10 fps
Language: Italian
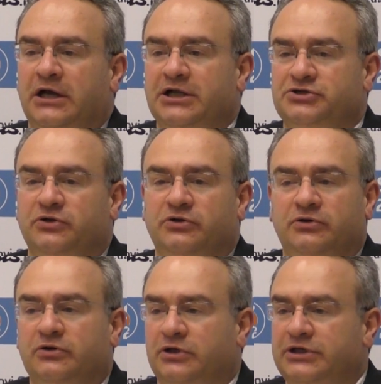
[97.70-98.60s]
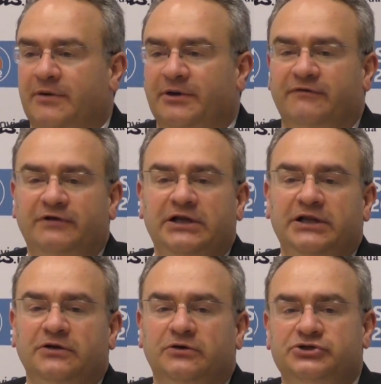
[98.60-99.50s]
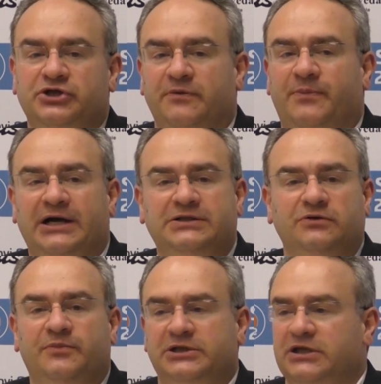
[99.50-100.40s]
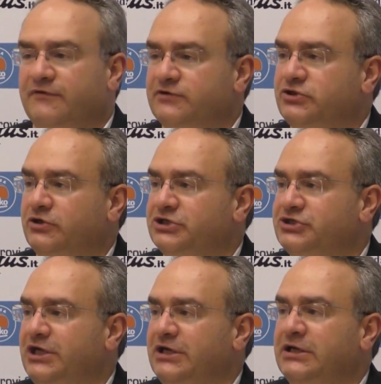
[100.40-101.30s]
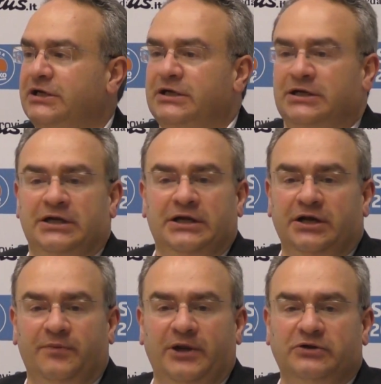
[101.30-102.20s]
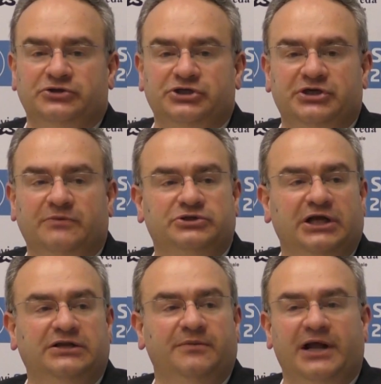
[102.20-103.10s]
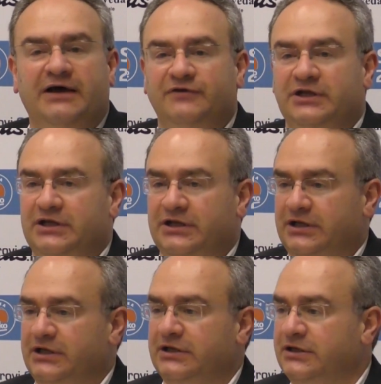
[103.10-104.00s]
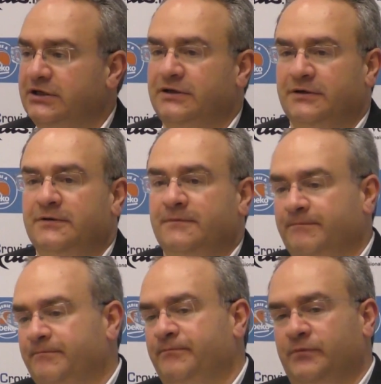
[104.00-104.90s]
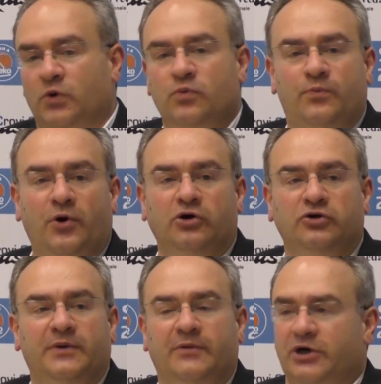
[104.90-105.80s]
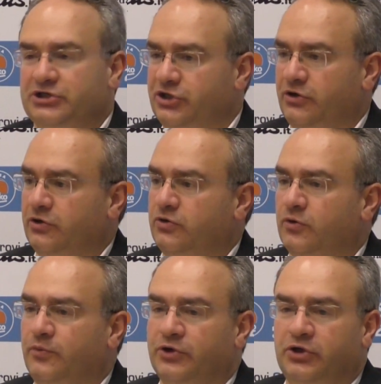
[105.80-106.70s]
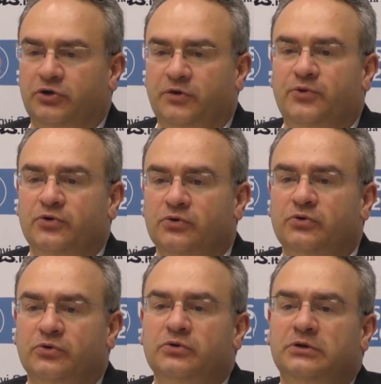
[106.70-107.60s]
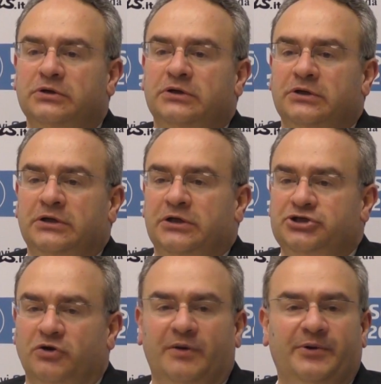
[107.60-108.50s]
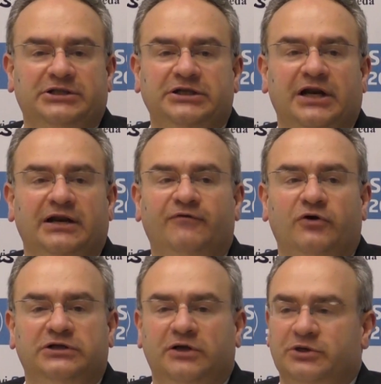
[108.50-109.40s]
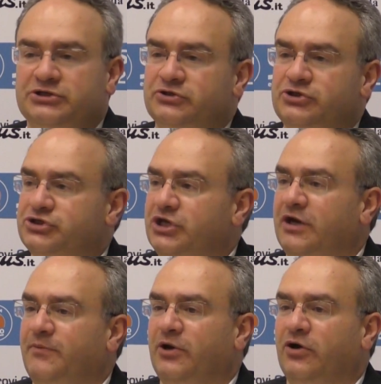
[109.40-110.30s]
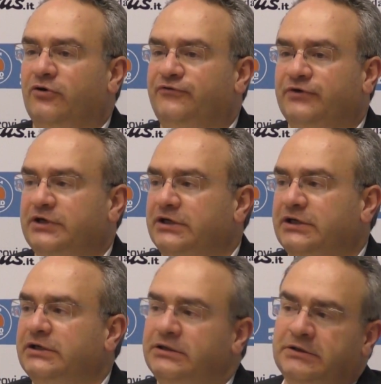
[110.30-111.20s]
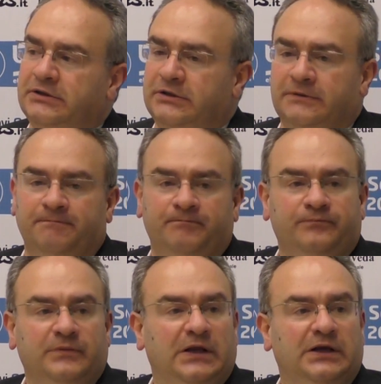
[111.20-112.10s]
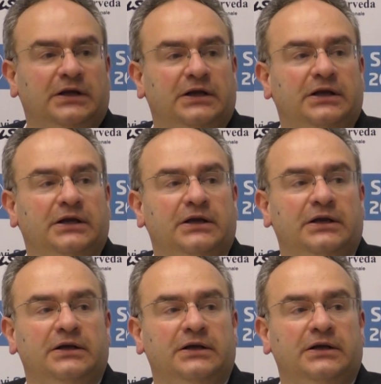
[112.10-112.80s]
adesso andiamo ad Avellino, si riparte, ogni partita fa storia a sé, ripeto se siamo stati bravi un po', dobbiamo esserlo ancora un pochino di più, c'è una partita alla volta, questo ci segna i playoff. Eh,